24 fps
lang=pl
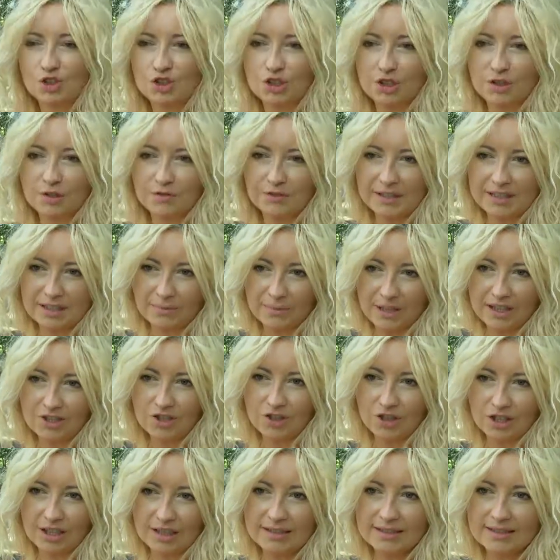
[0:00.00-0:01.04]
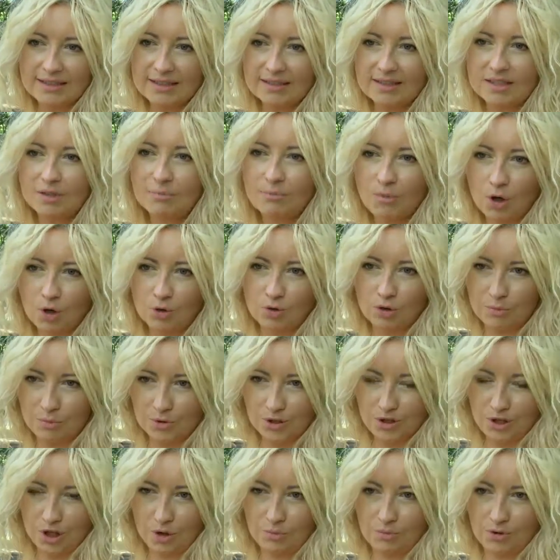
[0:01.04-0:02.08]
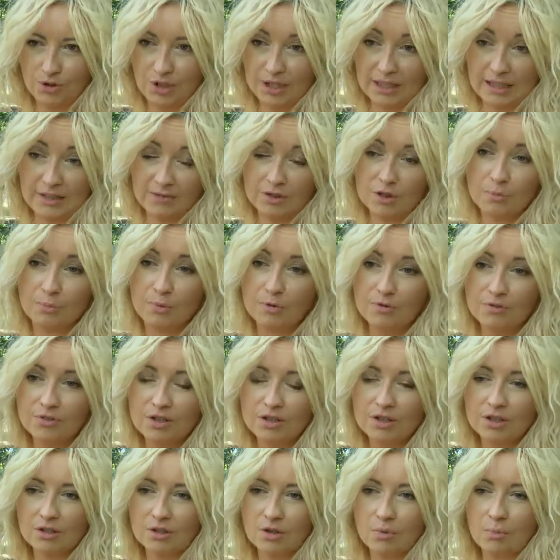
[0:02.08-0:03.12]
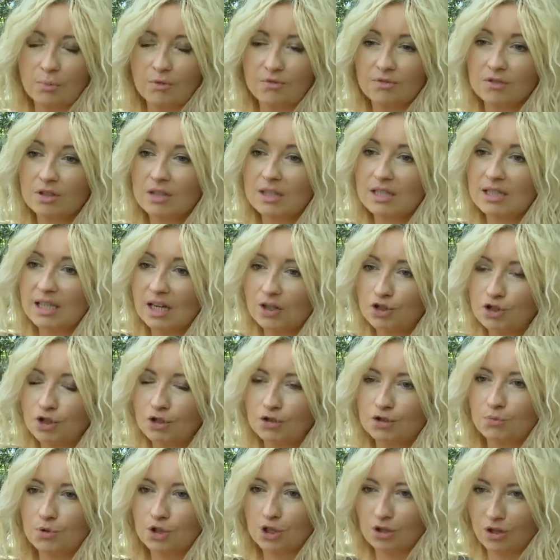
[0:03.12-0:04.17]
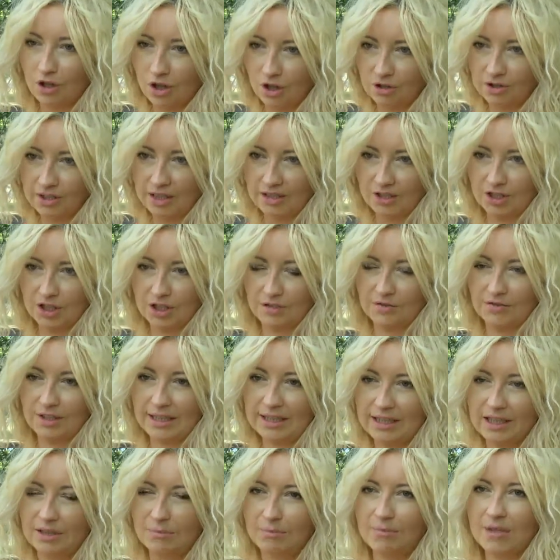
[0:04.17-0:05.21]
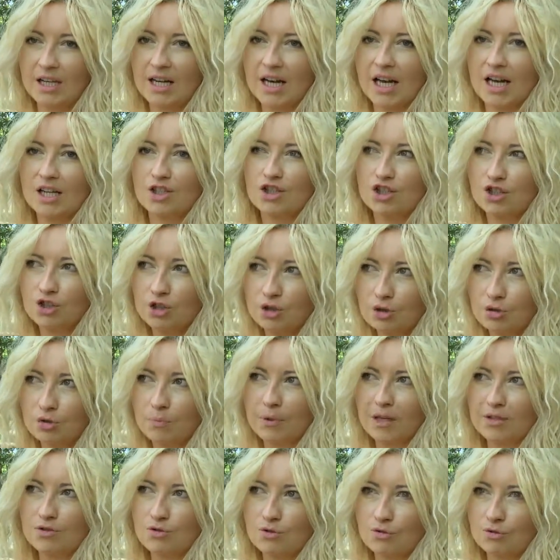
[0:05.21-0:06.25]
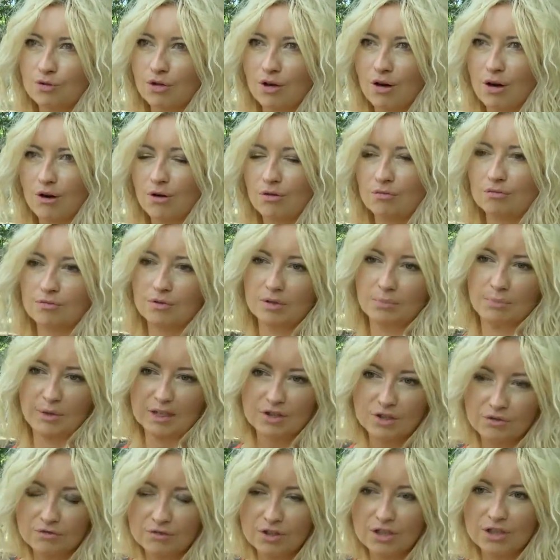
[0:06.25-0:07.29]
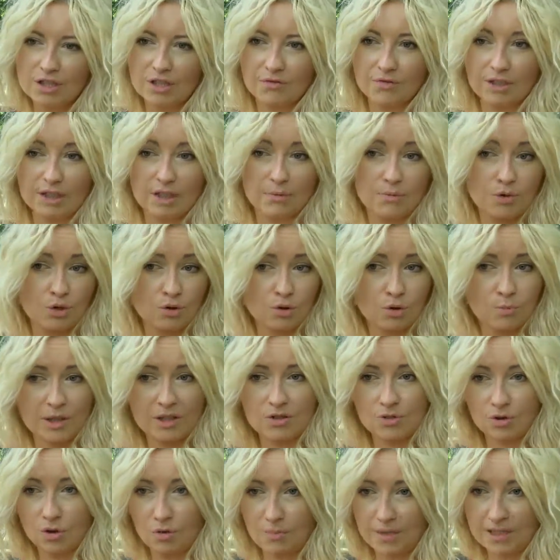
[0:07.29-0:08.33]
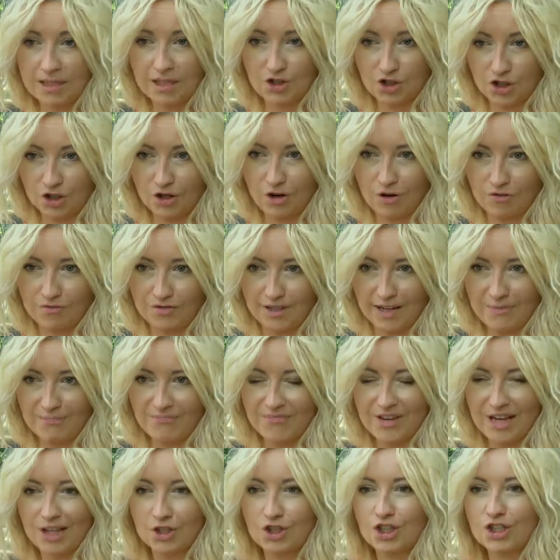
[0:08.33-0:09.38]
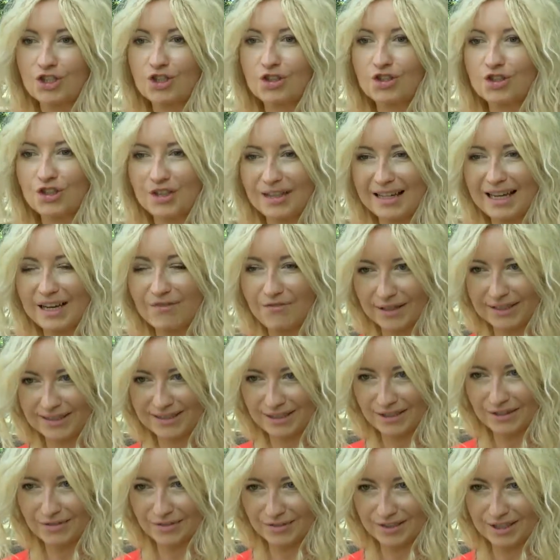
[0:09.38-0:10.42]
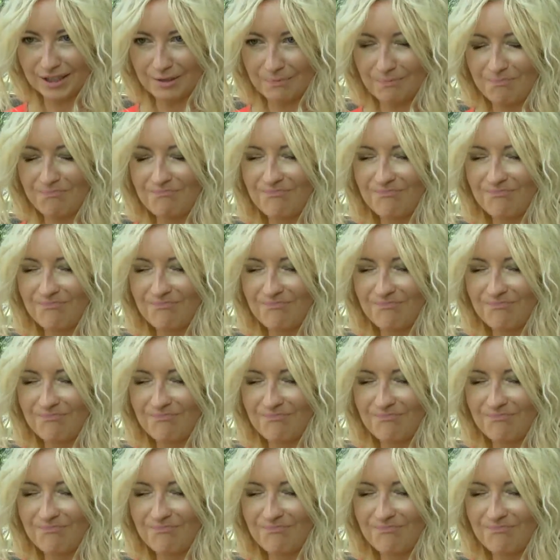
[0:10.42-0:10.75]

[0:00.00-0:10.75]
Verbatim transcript: To, co w takim razie organizacje mogłyby zrobić, a nawet powinny to, powinny zacząć przyglądać się, w jakim stylu pracują pracownicy, w jakim stylu pracują menadżerowie, czy jest to styl efektywny